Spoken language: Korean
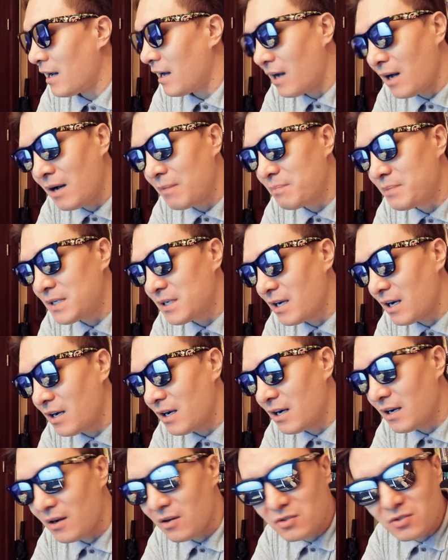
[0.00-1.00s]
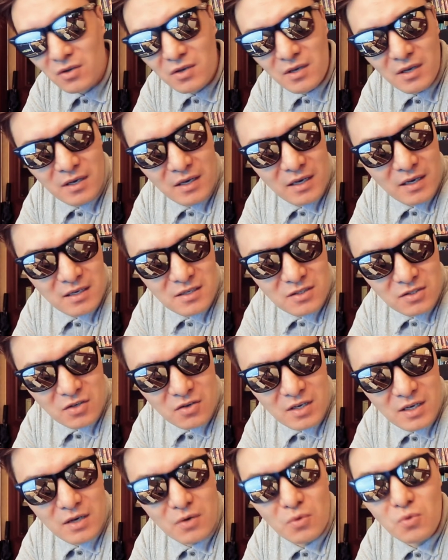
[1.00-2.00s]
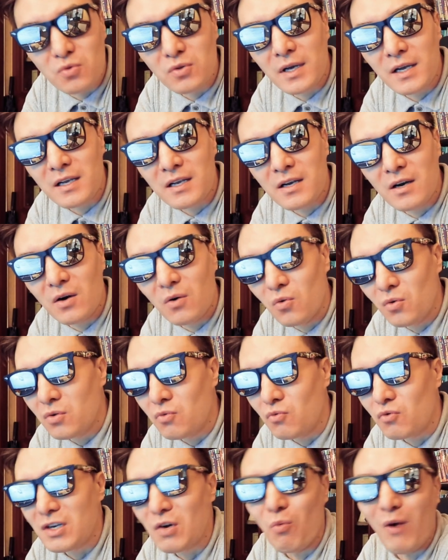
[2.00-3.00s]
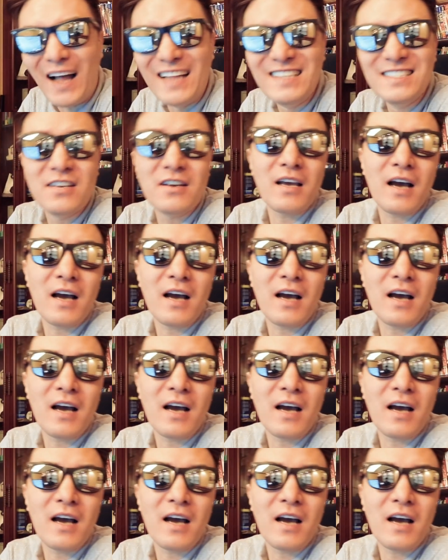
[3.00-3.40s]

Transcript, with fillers: 아, 비가 어저께 그저께 오고 나니까 오늘 이거 완전히